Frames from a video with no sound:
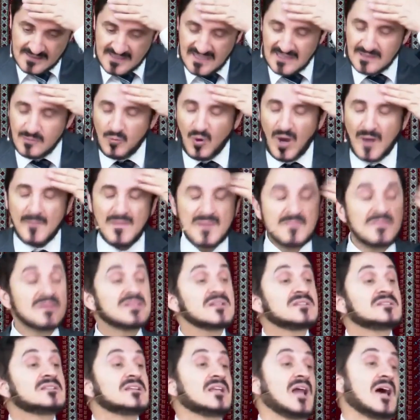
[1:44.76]
سيدي محمد
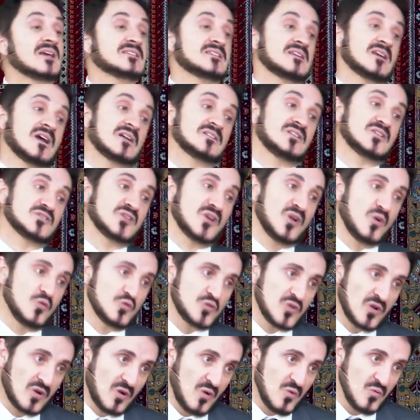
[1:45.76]
بدر الدين الحسني قدس
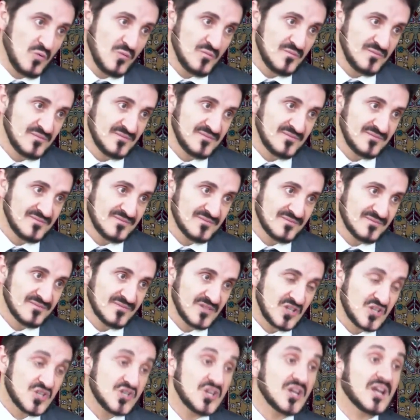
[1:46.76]
الله سره
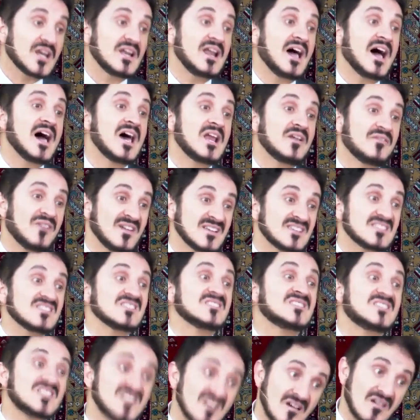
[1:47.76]
الشيخ العارف
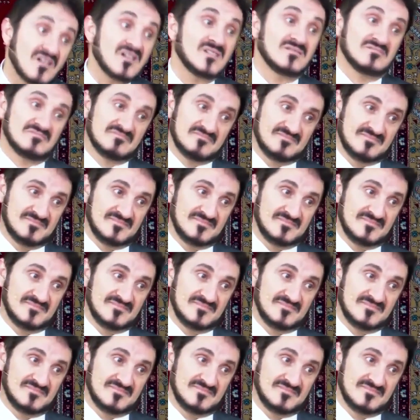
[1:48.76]
الصديق